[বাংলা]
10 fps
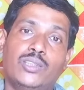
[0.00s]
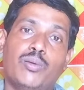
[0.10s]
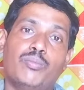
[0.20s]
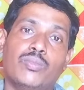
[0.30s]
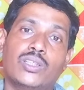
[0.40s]

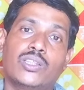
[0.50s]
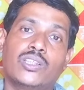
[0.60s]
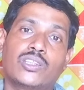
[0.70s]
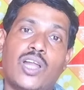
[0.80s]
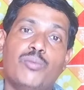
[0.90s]
জেলসিমিয়াম
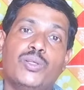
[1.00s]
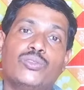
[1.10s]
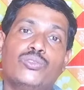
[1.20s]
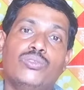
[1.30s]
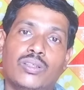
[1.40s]

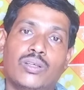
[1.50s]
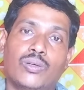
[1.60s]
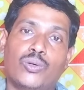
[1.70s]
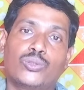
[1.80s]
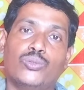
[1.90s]

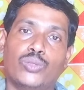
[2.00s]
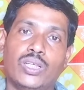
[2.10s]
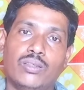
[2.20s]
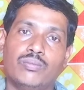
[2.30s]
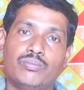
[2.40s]
স্নায়বিকগ্রস্ত
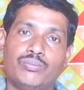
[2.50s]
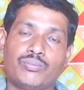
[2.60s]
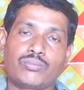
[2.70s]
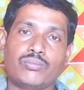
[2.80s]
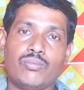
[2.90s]
রোগী
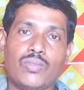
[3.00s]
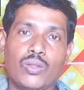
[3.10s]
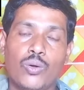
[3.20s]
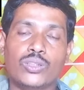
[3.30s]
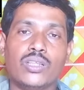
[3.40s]

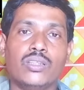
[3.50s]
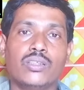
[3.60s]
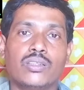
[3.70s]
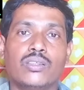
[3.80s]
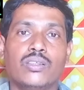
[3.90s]
অর্থাৎ
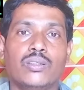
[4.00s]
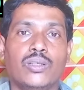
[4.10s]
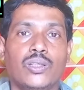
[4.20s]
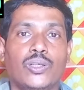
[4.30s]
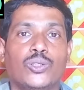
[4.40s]

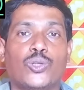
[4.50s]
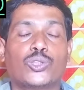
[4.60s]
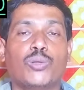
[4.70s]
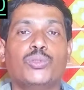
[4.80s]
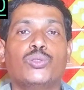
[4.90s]

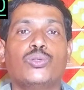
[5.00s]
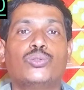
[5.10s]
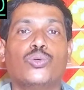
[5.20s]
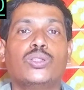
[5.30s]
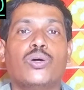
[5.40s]
সবসময় যেন
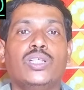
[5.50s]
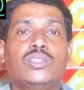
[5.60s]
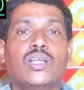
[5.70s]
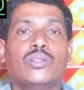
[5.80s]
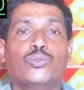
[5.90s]
চলতে
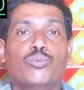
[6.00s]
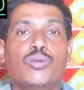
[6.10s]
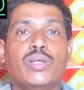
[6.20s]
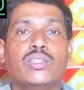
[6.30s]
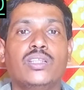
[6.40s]
অনিচ্ছা
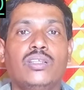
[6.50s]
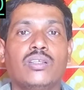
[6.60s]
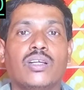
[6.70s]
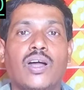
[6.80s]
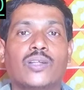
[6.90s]
দুর্বল ব্যক্তি
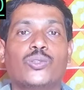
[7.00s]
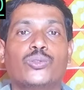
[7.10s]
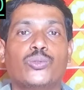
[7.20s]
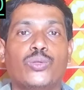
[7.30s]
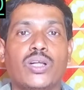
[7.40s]
গা
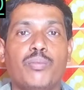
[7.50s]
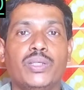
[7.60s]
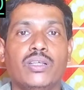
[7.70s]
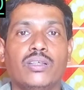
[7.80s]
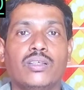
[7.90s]
তত্তর করে
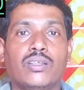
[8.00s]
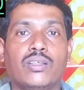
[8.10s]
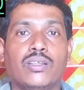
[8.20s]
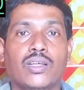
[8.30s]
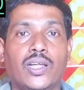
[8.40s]
কাঁপে
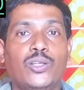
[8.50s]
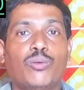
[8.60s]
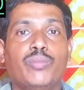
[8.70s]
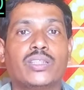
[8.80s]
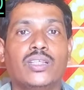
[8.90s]

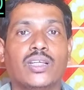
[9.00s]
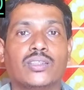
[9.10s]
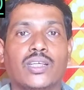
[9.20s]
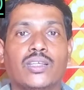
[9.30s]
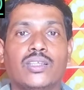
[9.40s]
এইরকম ব্যক্তির
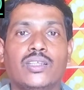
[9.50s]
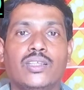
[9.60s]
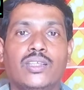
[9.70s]
ক্ষেত্রে